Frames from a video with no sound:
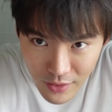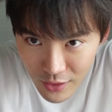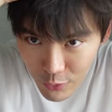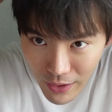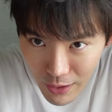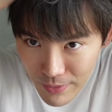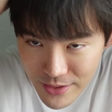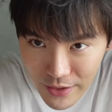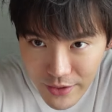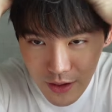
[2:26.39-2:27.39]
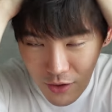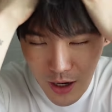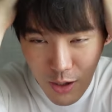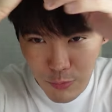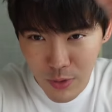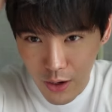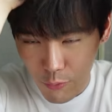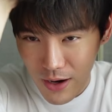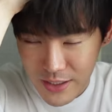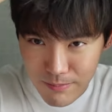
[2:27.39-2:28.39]
ก็แหวกเข้ามาชั้นหนึ่งแล้วก็เอา
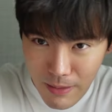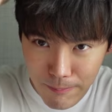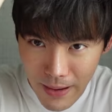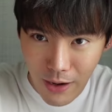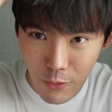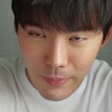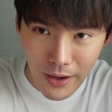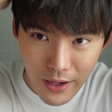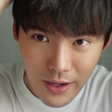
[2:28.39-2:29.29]
แว็กเนี่ยแปะๆลงไป